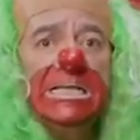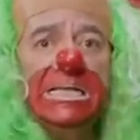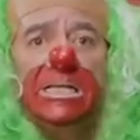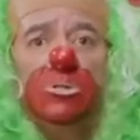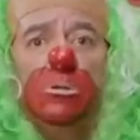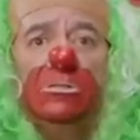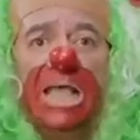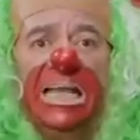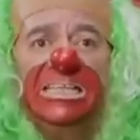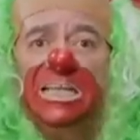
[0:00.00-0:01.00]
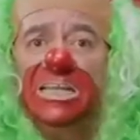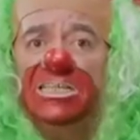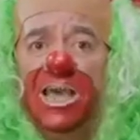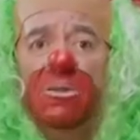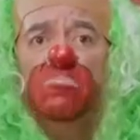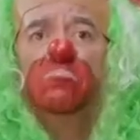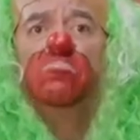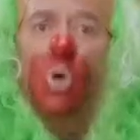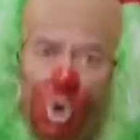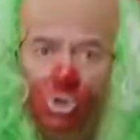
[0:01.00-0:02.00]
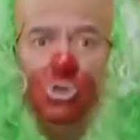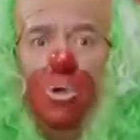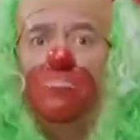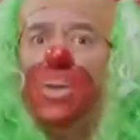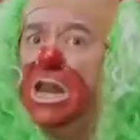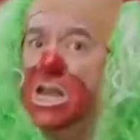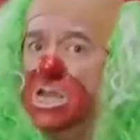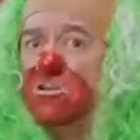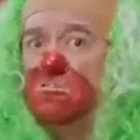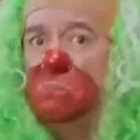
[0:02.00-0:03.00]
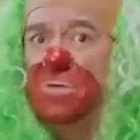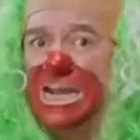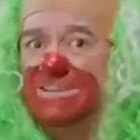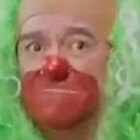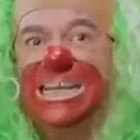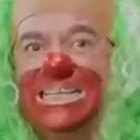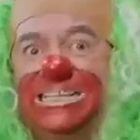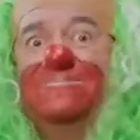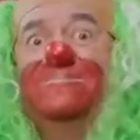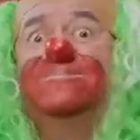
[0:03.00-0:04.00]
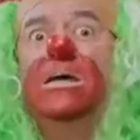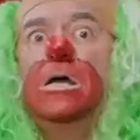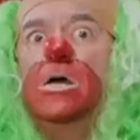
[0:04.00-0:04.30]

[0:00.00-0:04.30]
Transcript: resultaste ser un puto peligro para México.